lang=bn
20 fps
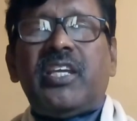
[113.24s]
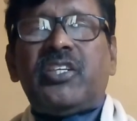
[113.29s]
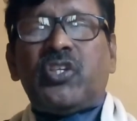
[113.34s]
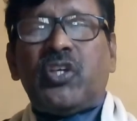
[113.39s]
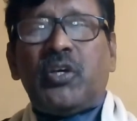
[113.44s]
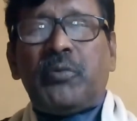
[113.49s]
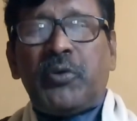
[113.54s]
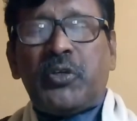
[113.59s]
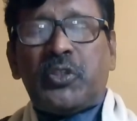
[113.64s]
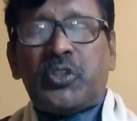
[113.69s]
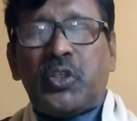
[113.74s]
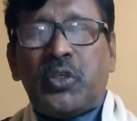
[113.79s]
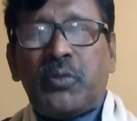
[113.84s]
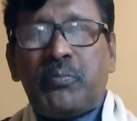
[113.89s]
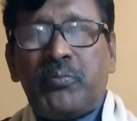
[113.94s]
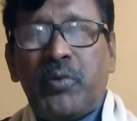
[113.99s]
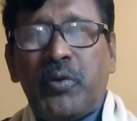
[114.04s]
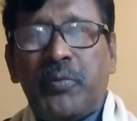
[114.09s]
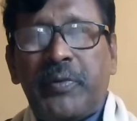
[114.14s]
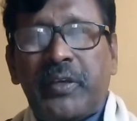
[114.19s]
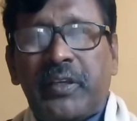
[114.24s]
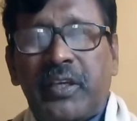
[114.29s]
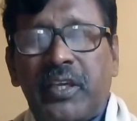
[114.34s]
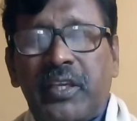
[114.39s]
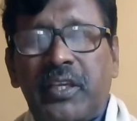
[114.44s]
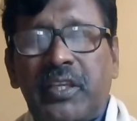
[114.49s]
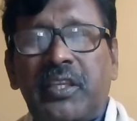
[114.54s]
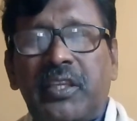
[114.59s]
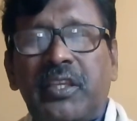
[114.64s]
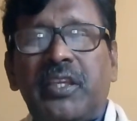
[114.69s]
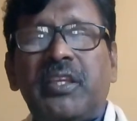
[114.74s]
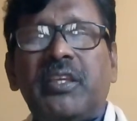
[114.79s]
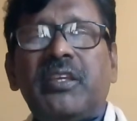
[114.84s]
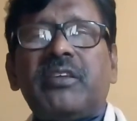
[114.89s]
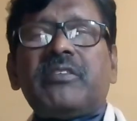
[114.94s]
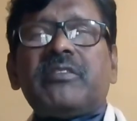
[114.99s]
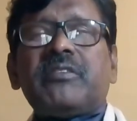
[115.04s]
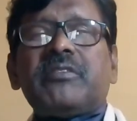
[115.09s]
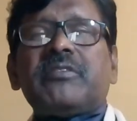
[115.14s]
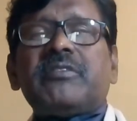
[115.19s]
এই সব অসম্ভবের কাহিনী
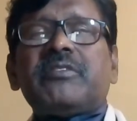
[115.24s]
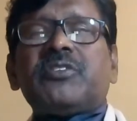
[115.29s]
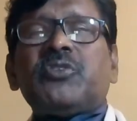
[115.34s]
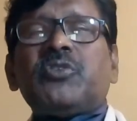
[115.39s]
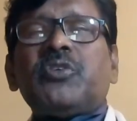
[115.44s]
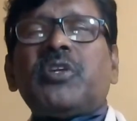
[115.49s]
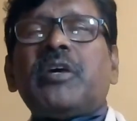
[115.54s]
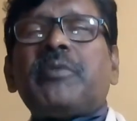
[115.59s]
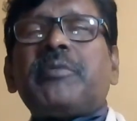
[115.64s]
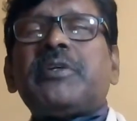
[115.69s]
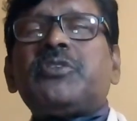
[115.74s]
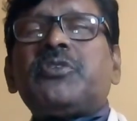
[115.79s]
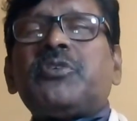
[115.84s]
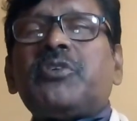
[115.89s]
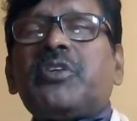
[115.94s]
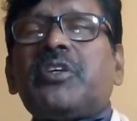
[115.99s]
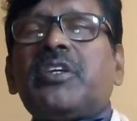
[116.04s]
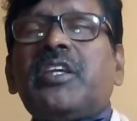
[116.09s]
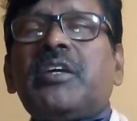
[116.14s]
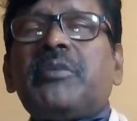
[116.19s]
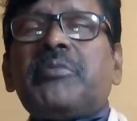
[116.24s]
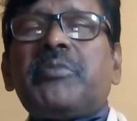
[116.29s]
শোনাবার জন্যই